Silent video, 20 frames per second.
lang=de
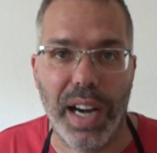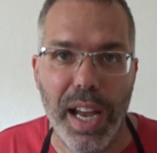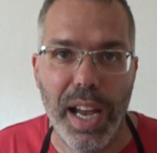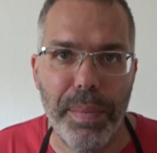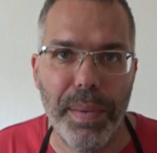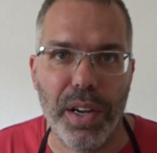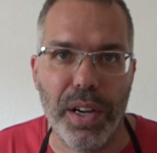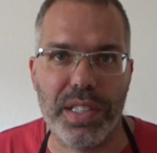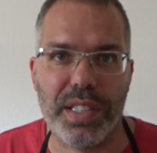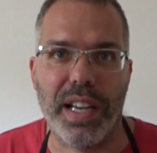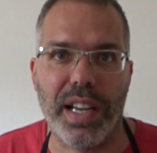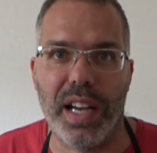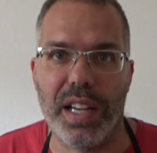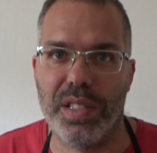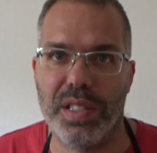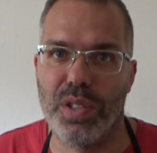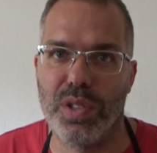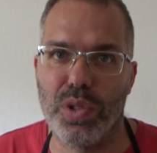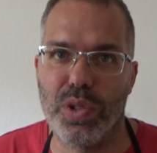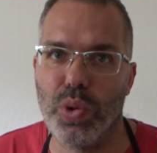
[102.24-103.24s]

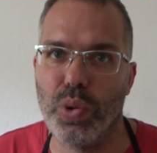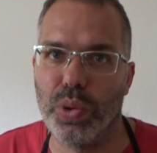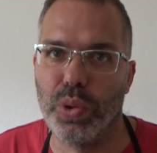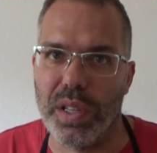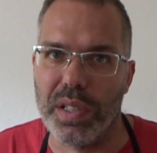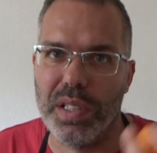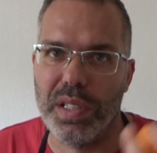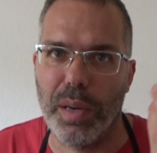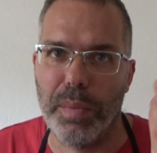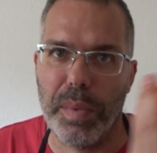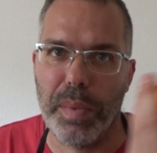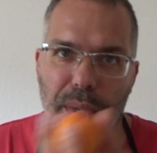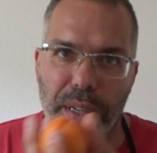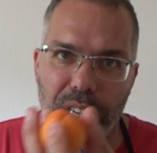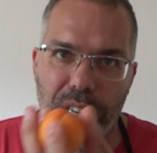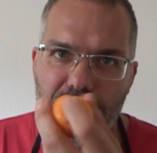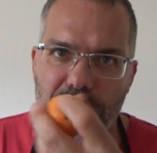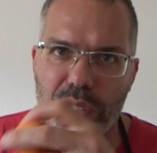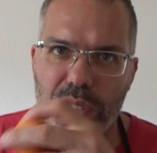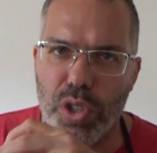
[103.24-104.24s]
Treibhausgasen zu tun. Also ich habe
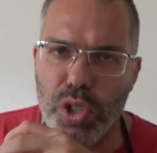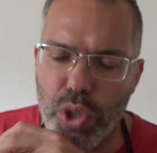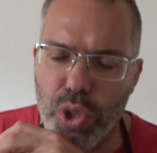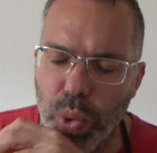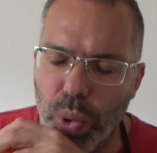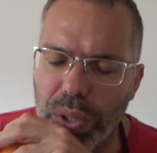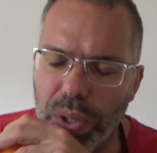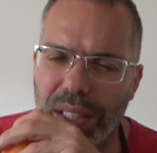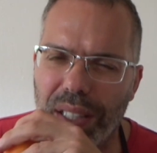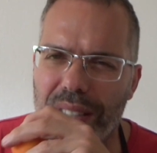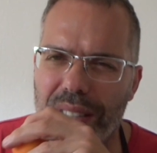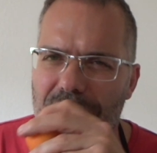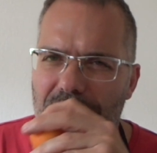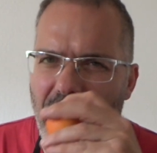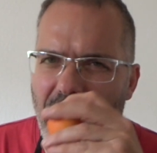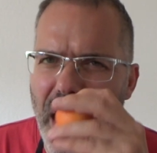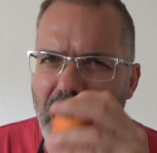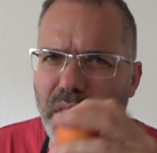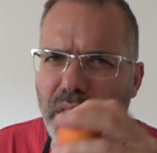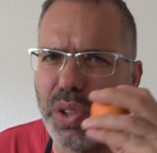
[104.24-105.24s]
gelesen in einer Studie,
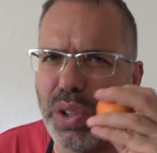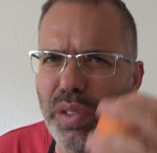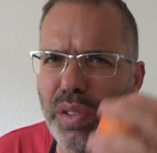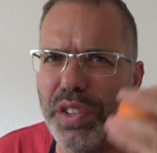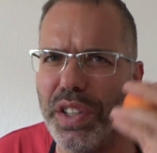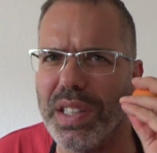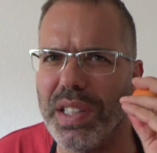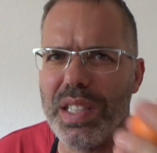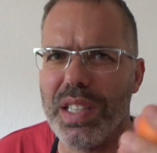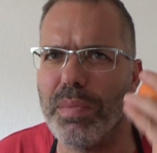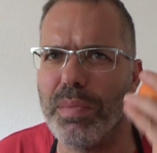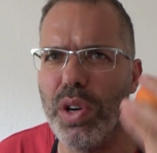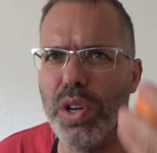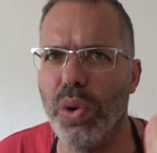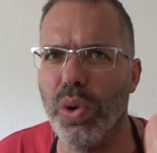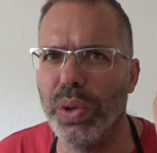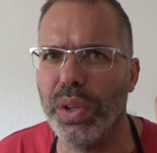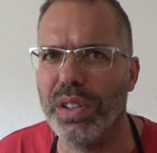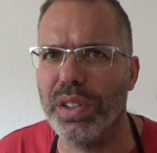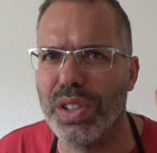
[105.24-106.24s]
dass 48
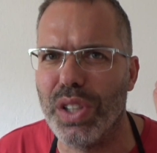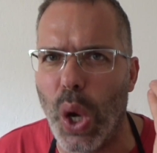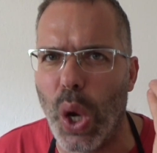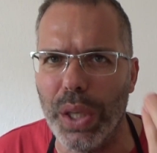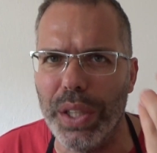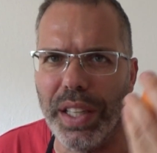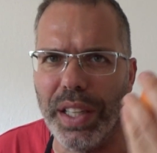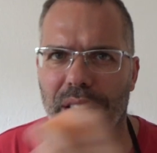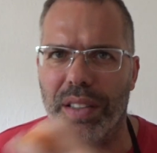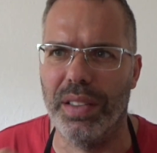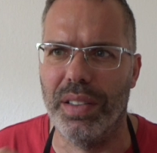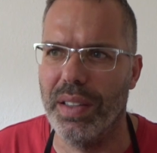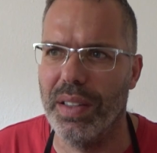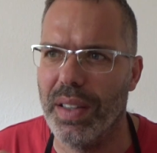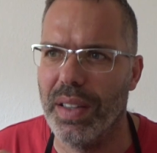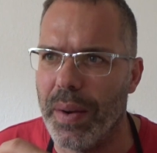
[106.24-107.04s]
Millionen Tonnen